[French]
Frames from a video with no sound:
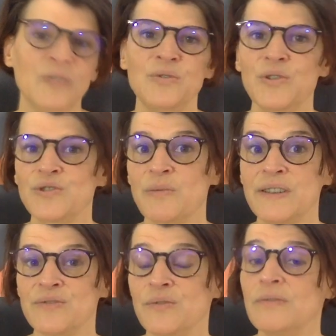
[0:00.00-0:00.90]
Une
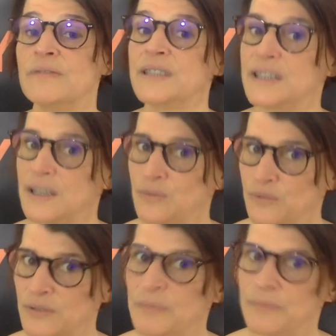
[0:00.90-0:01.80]
consommation qui est
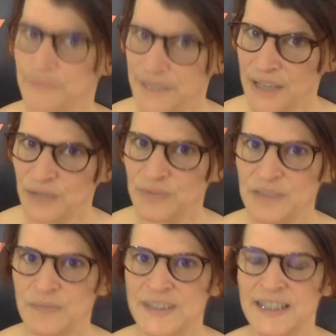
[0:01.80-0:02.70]
donc bien
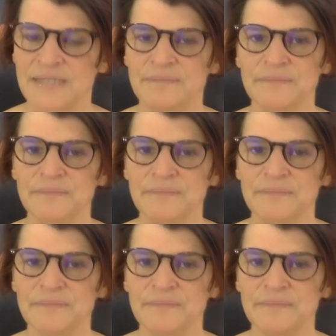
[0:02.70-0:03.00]
optimisée.